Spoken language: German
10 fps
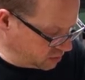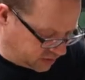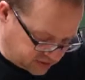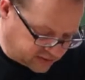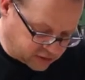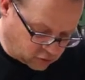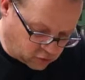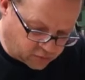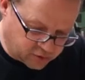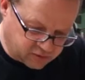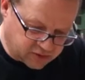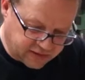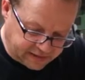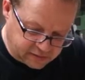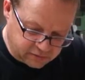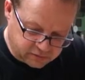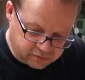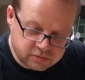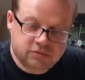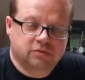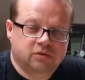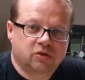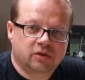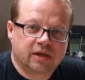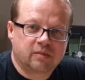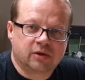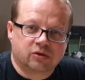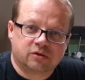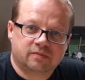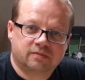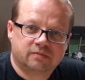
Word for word: ich zeige es euch noch einmal im Detail und dann legen wir los.